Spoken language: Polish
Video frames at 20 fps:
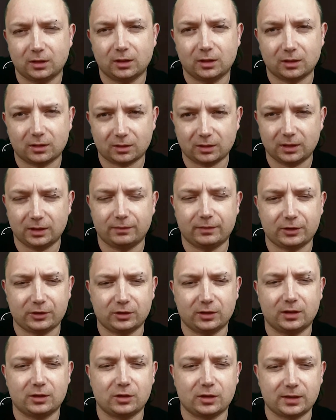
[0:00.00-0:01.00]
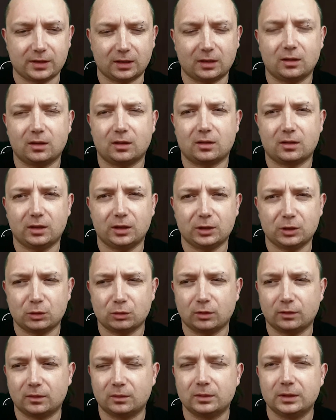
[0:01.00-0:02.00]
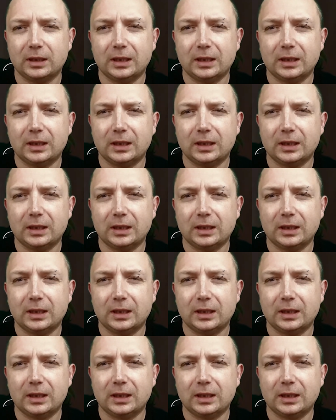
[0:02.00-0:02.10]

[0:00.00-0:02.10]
o rolę właśnie Jesse'ego, o rolę tytułową